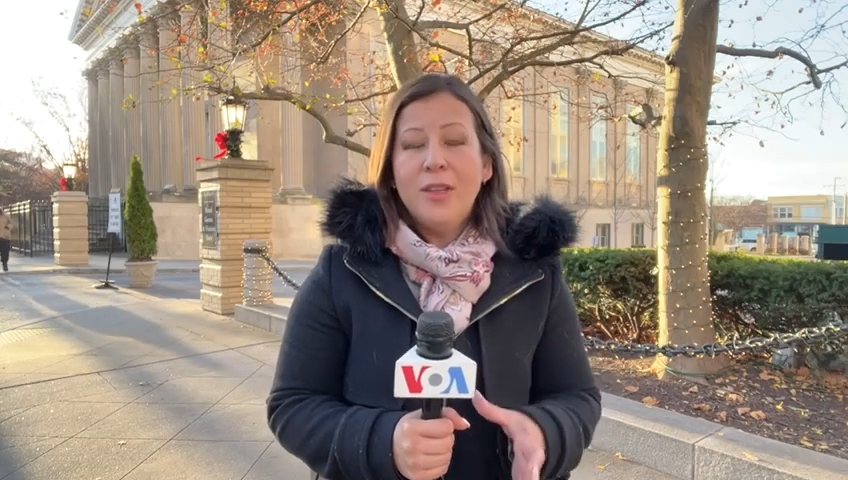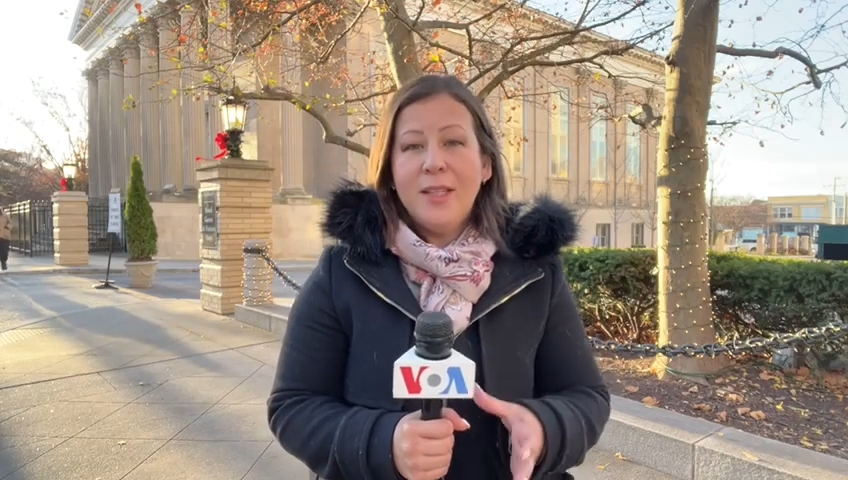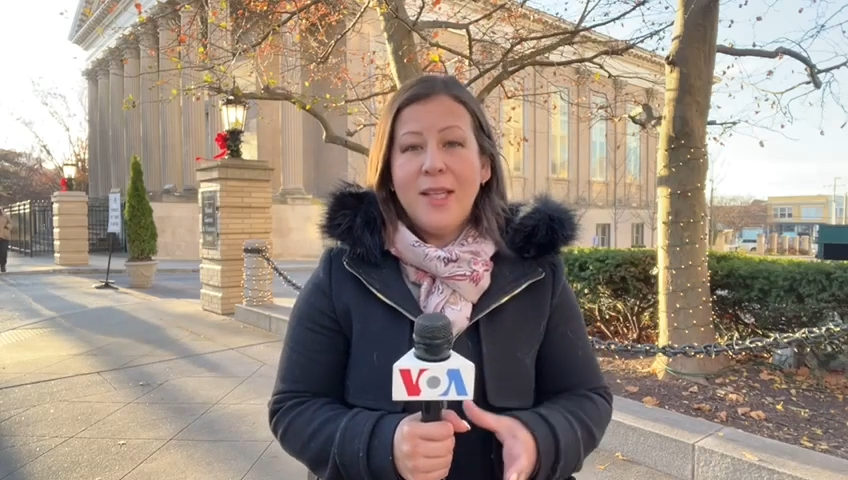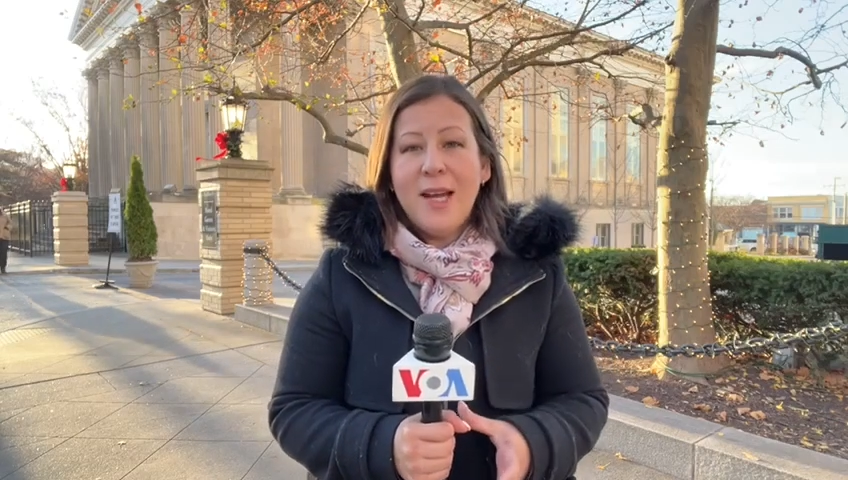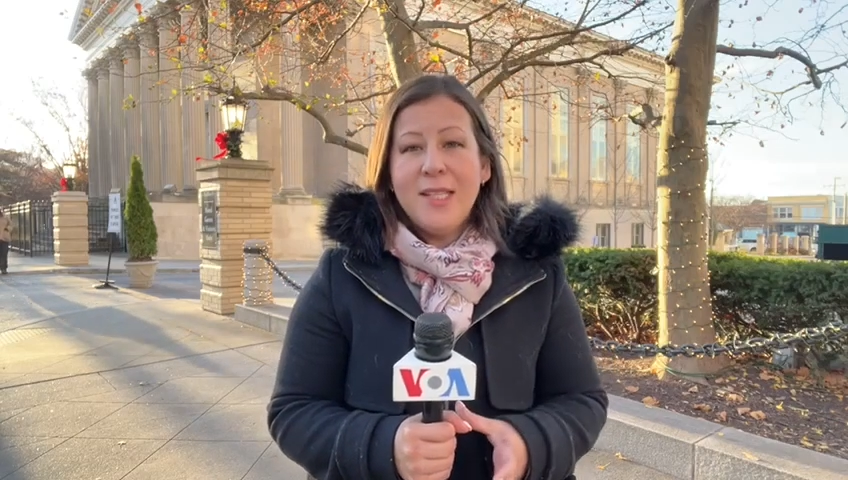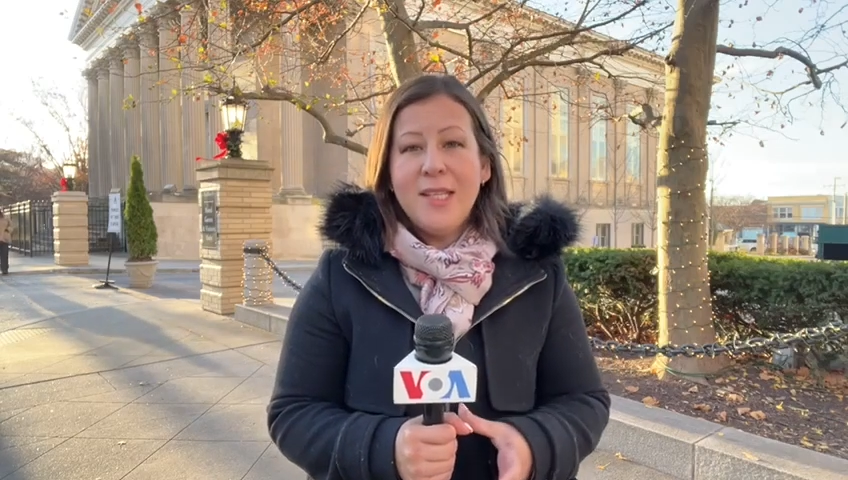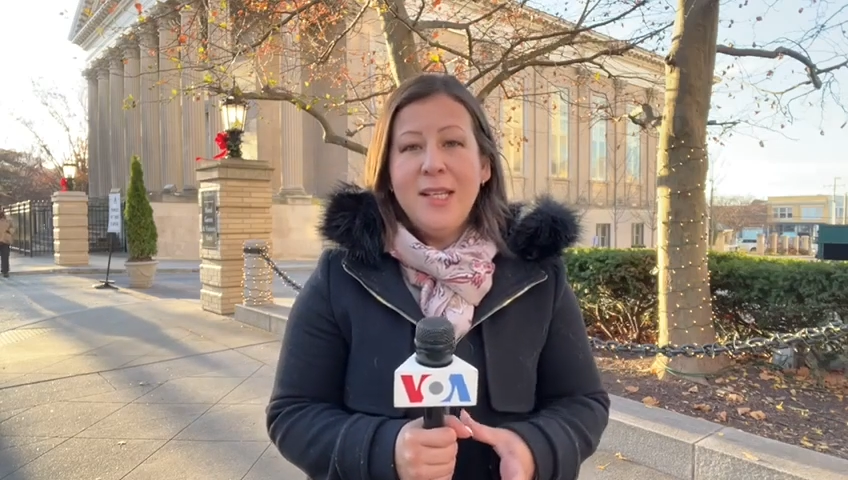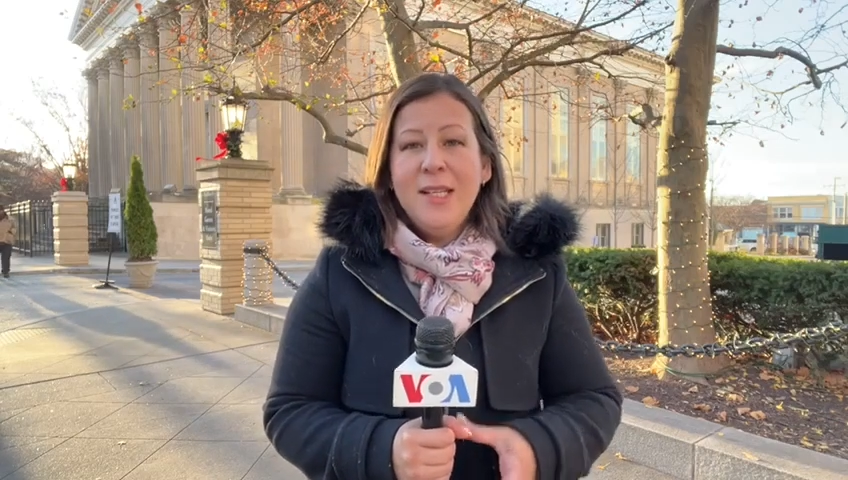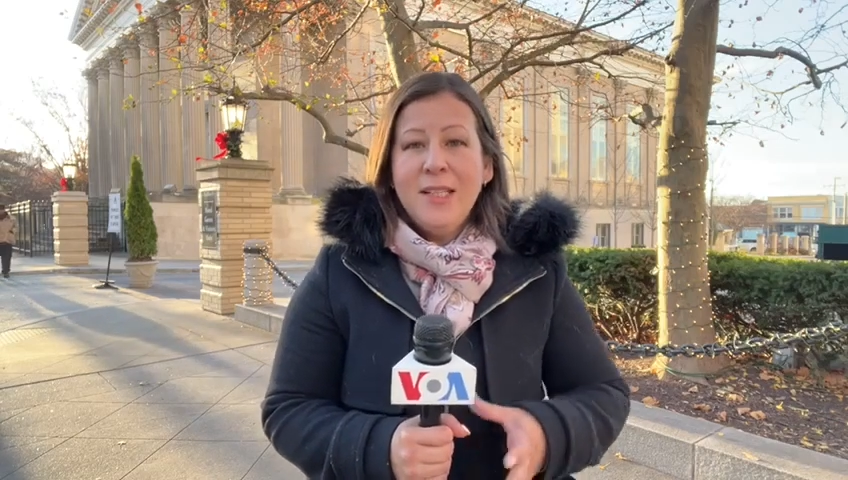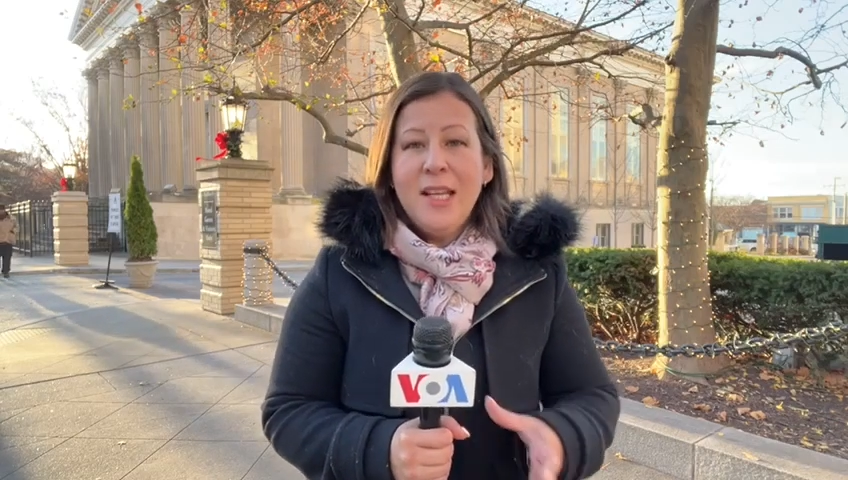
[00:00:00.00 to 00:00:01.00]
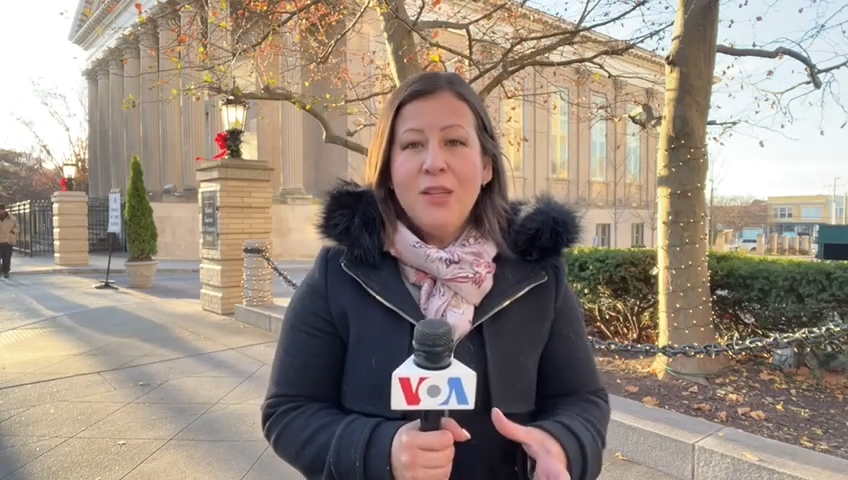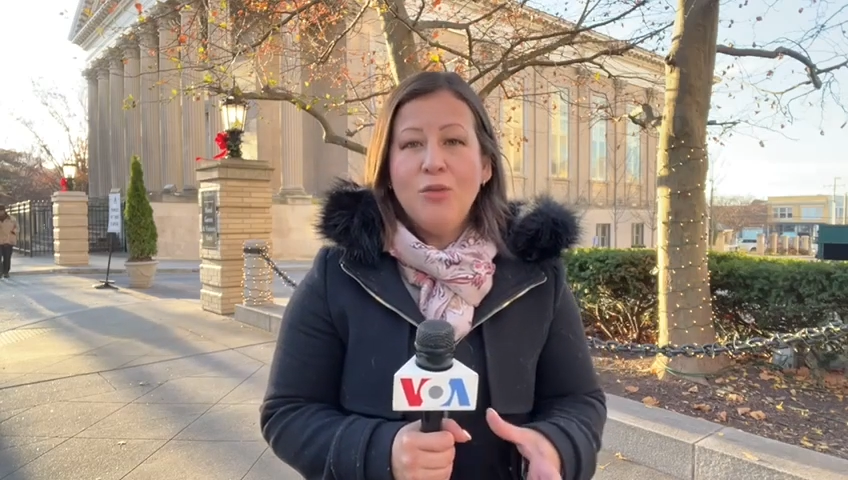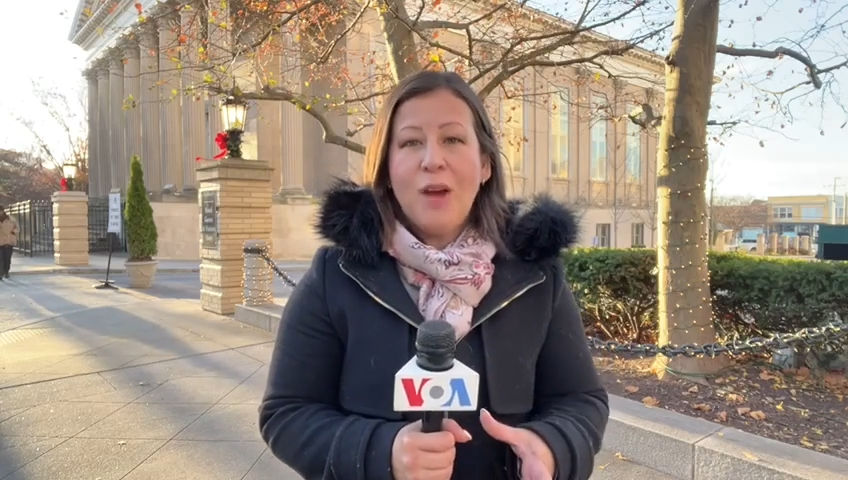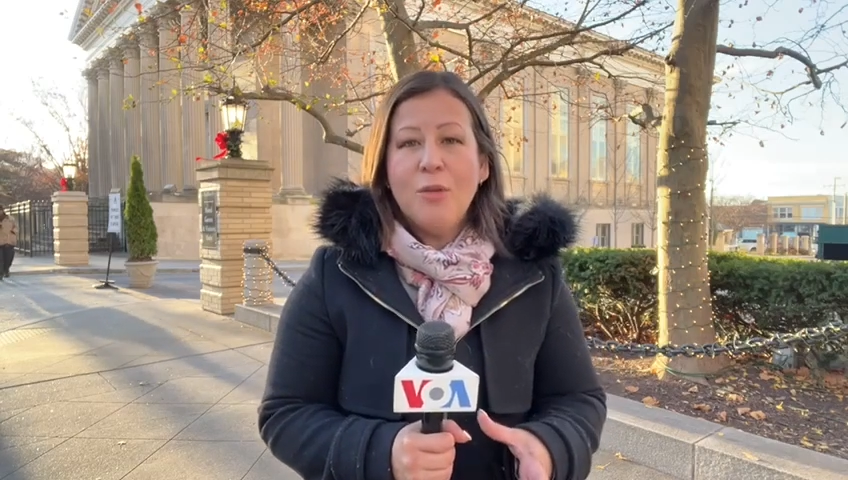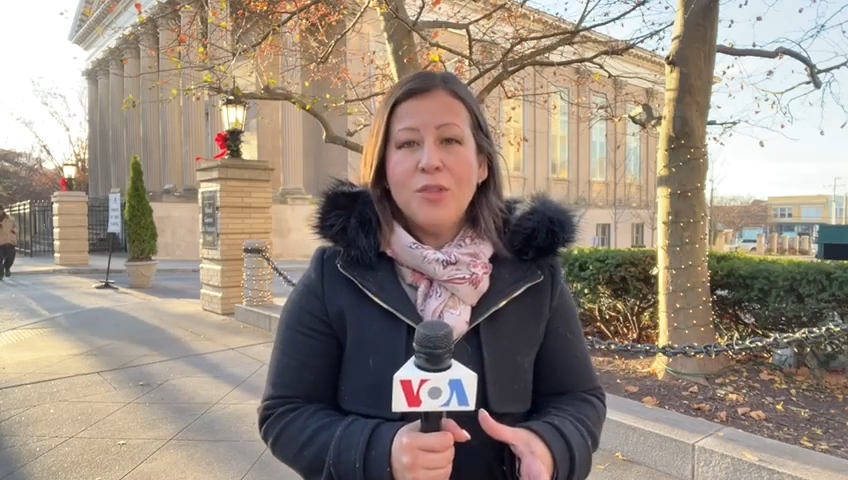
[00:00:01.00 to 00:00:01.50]
detalle de su
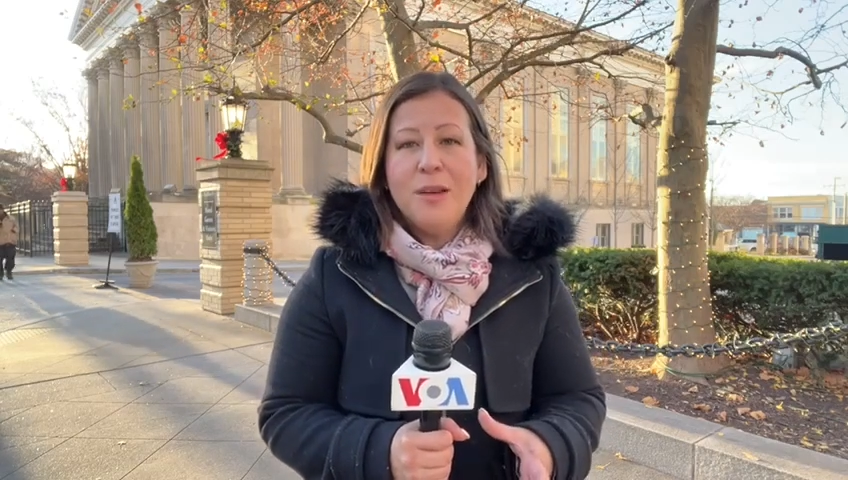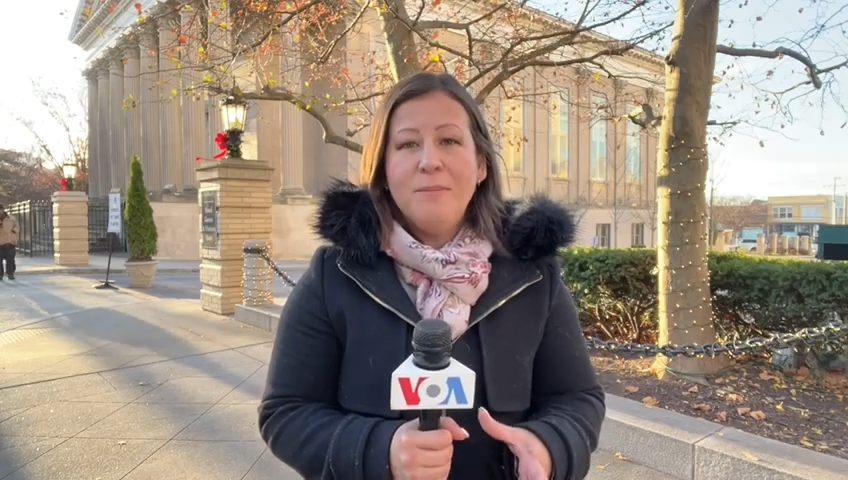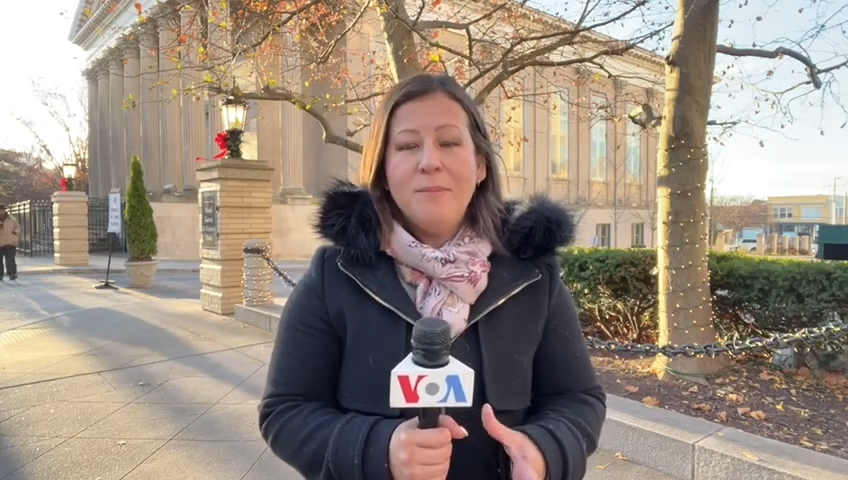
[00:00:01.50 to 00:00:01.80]
causa